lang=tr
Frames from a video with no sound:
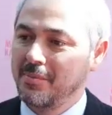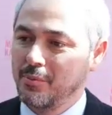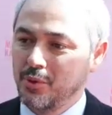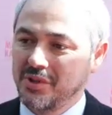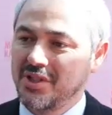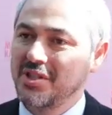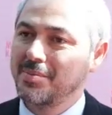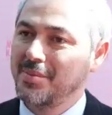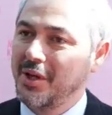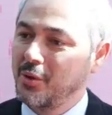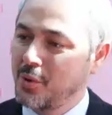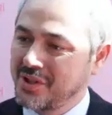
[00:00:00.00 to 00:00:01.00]

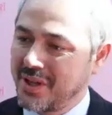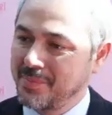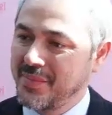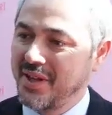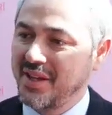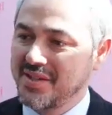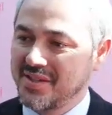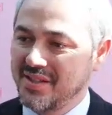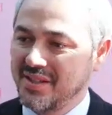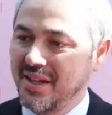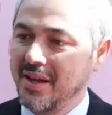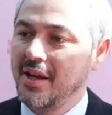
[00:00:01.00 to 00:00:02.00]
multidisipliner ortamda
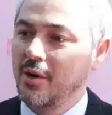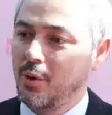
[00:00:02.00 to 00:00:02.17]
aslında